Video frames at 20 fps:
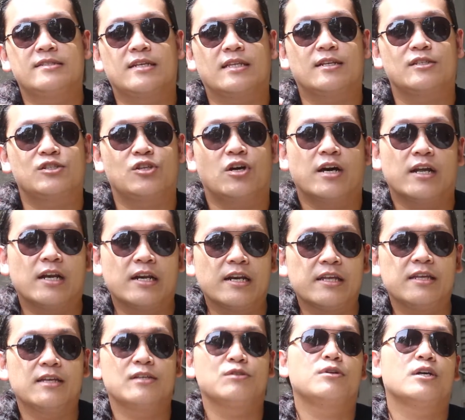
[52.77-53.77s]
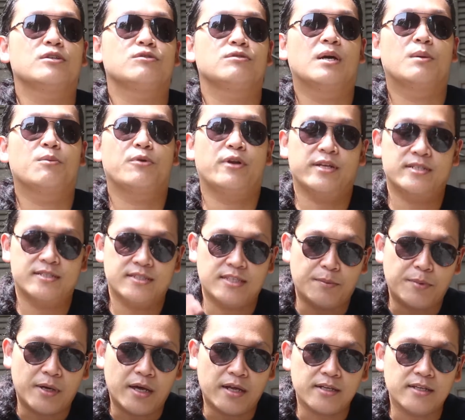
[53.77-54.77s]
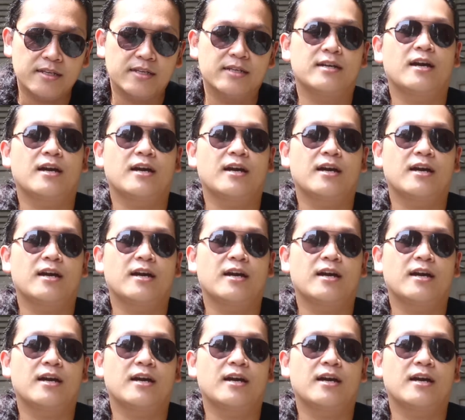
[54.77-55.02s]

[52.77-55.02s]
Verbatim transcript: Shutterstock earningnya juga sudah mulai setiap hari.